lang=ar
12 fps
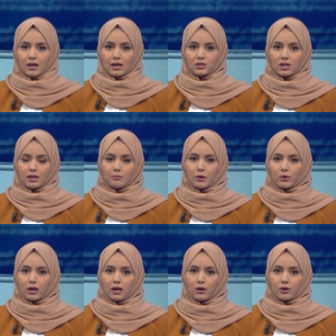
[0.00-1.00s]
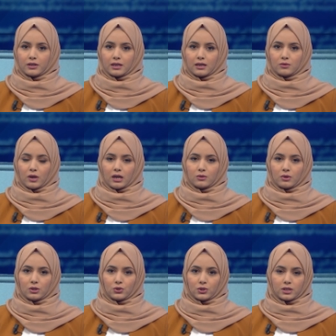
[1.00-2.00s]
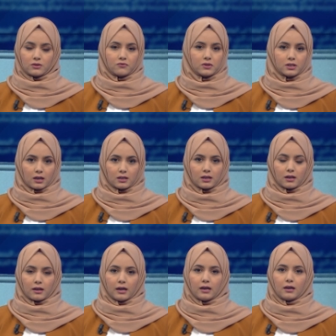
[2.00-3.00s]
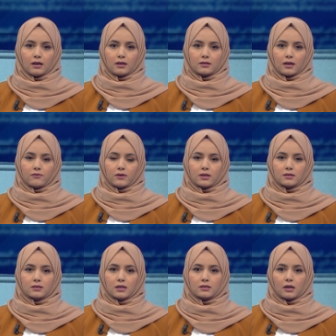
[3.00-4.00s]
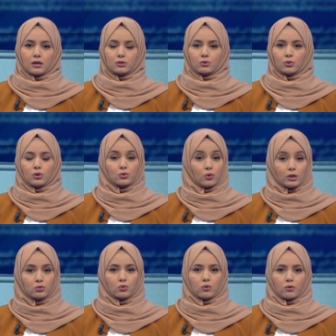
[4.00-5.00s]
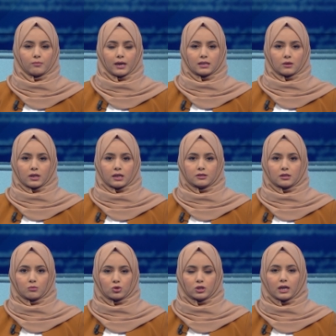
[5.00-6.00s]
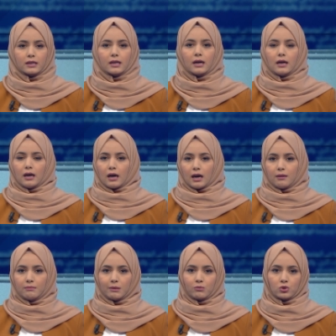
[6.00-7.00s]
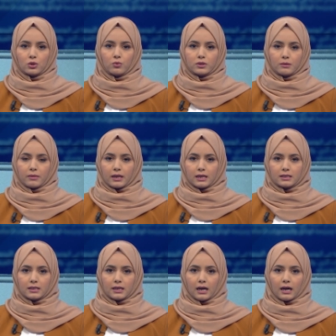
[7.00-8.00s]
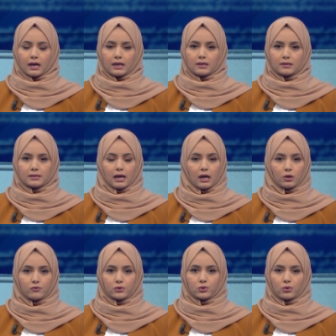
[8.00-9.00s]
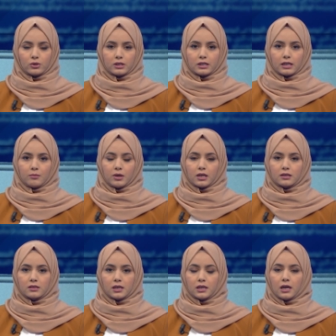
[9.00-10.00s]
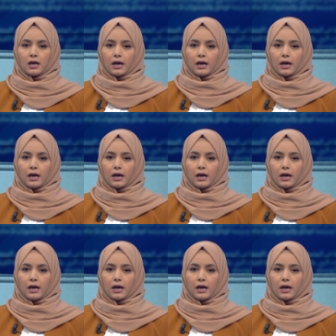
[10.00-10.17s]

أشار موقع أوريان 21 في تقرير له أن فرنسا تعد تعد بعد الولايات المتحدة أهم مزود بالأسلحة للتحالف السعودي الإماراتي